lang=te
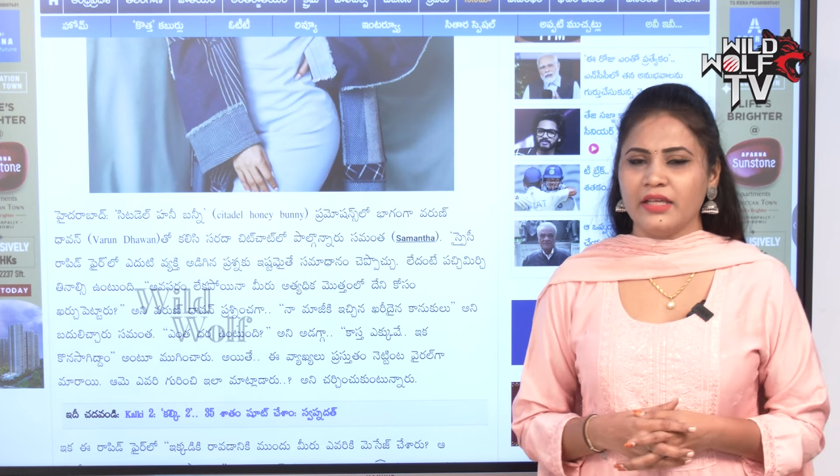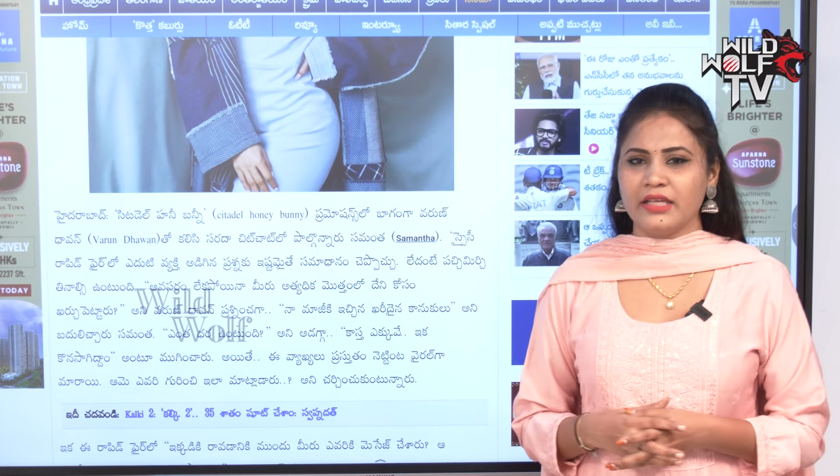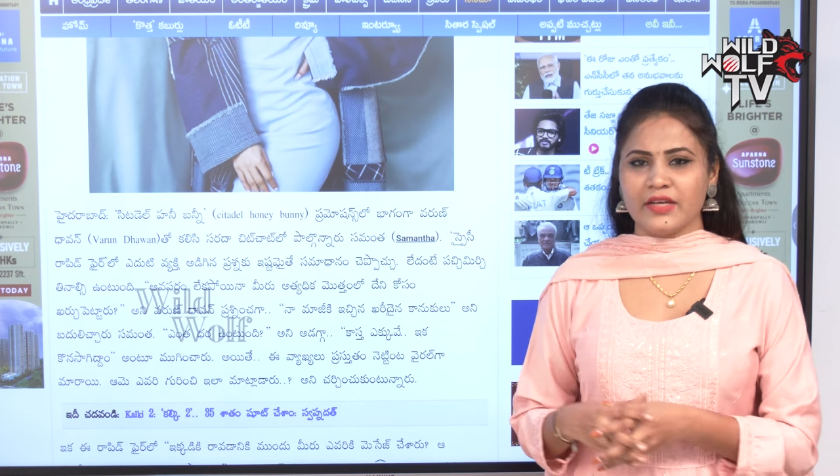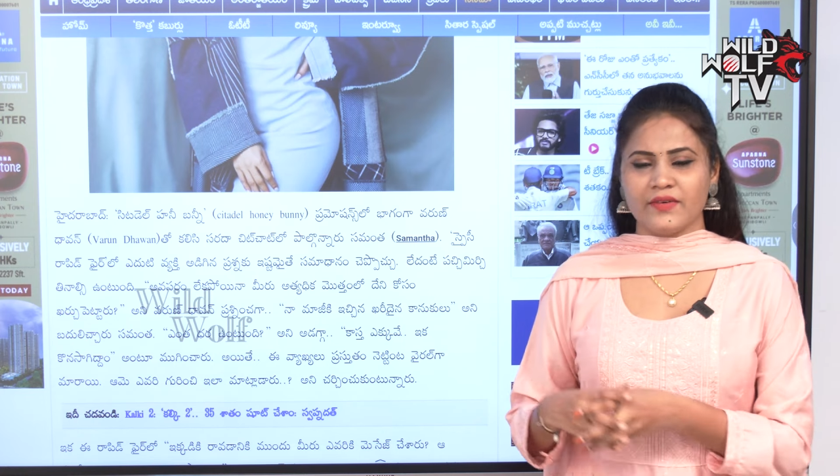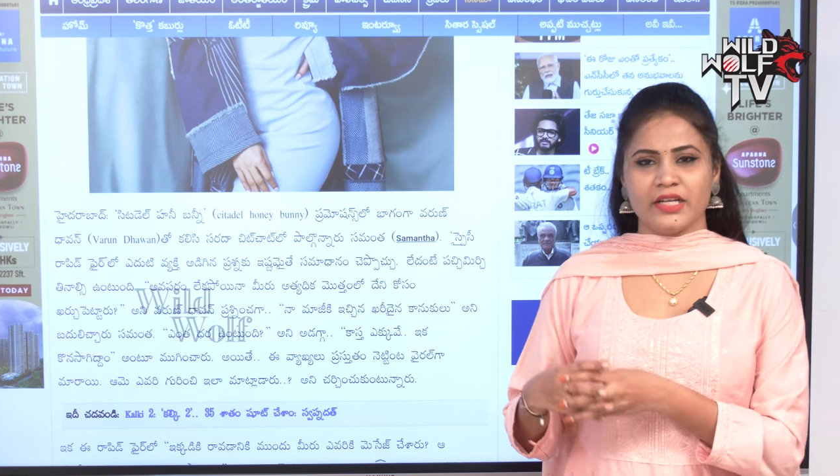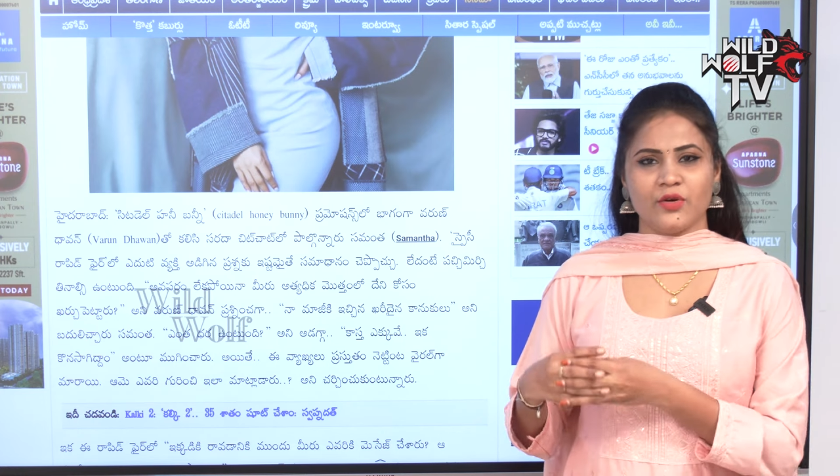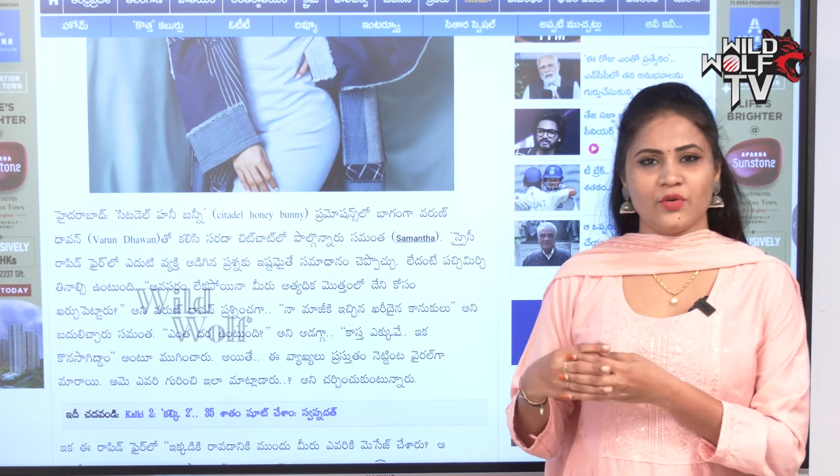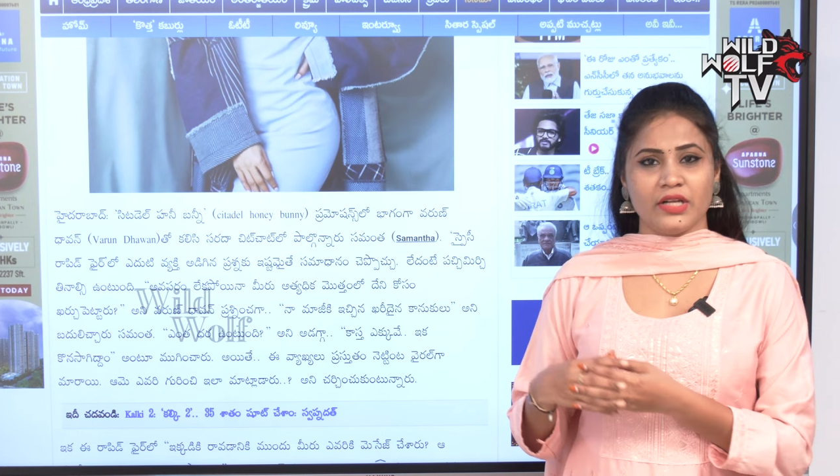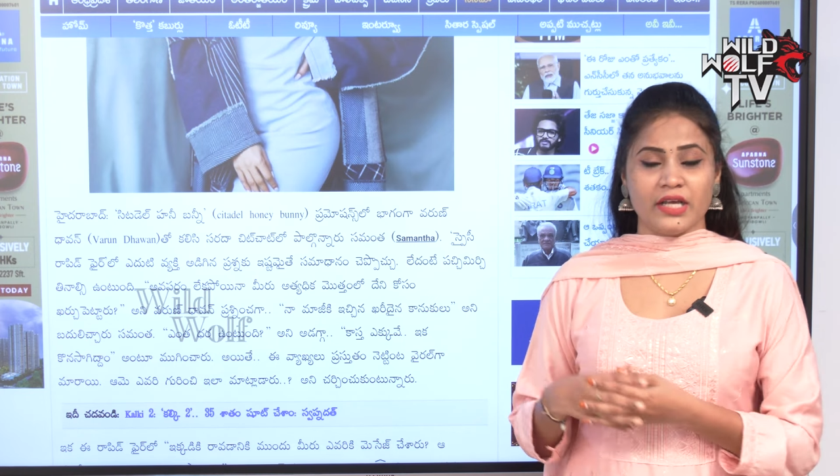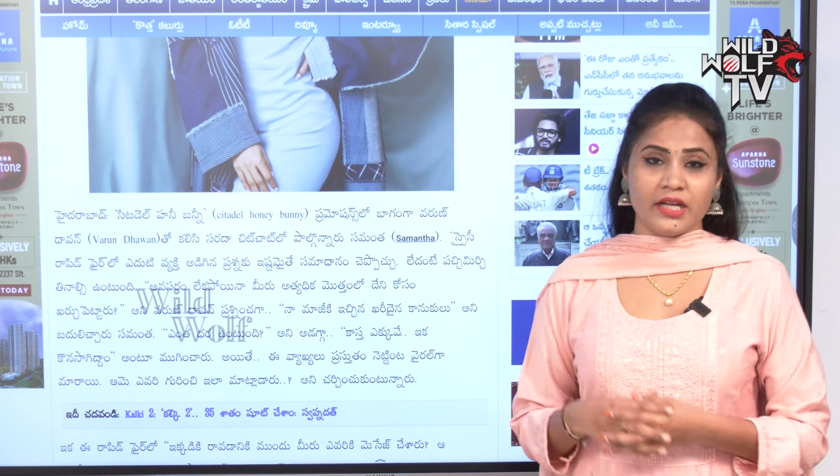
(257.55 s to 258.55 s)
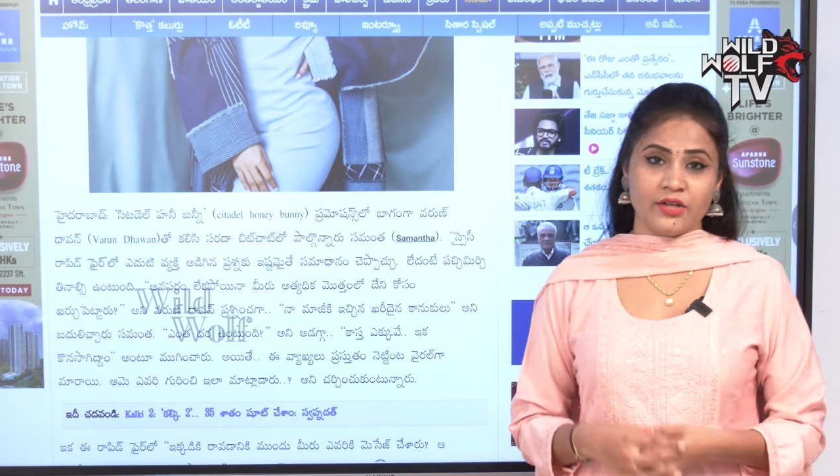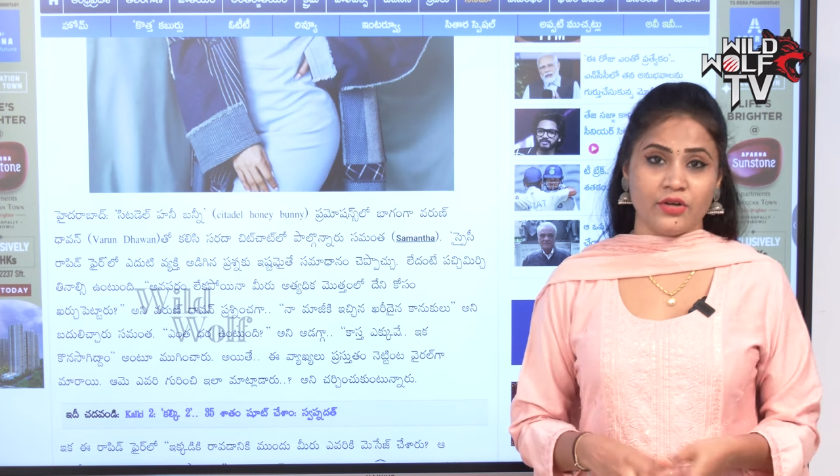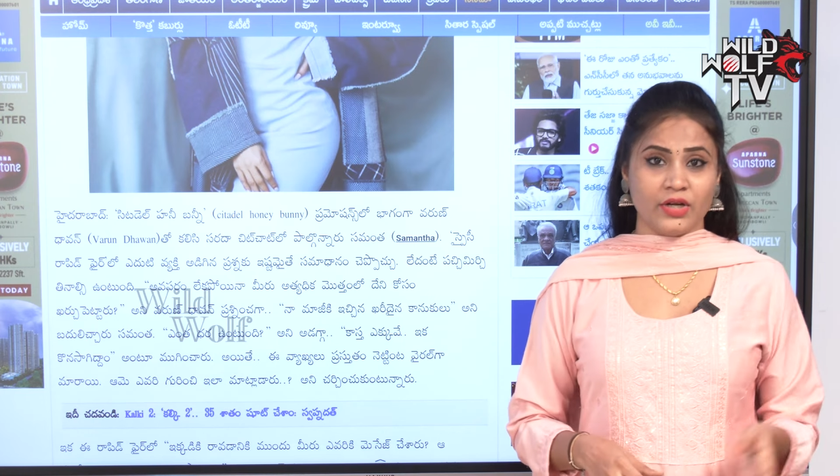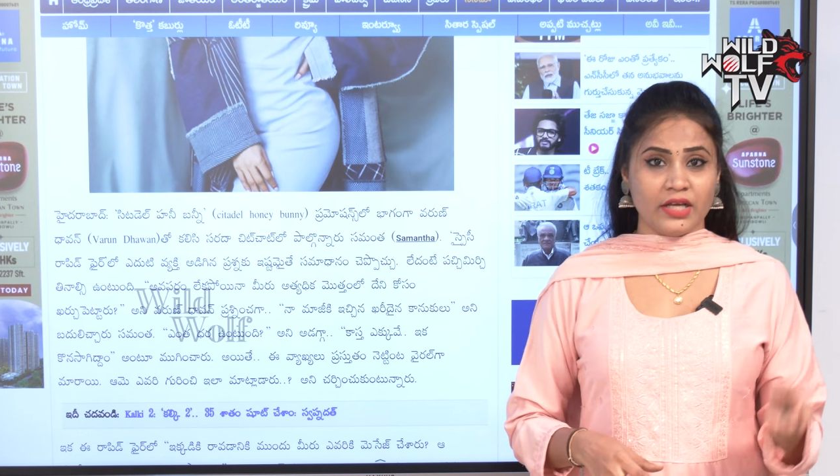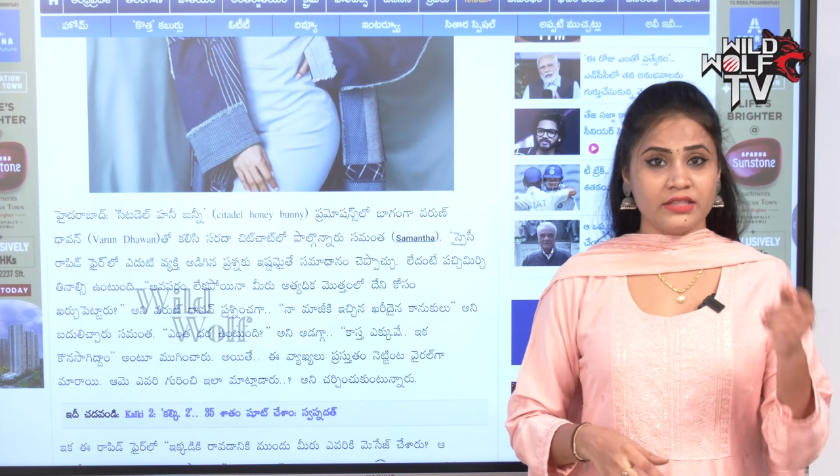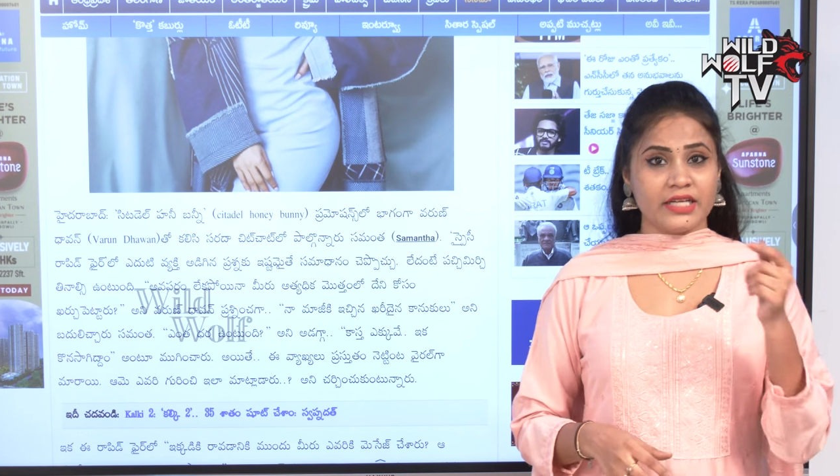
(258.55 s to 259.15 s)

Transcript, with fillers: ఇంకెవరైనా ఉన్నారని కూడా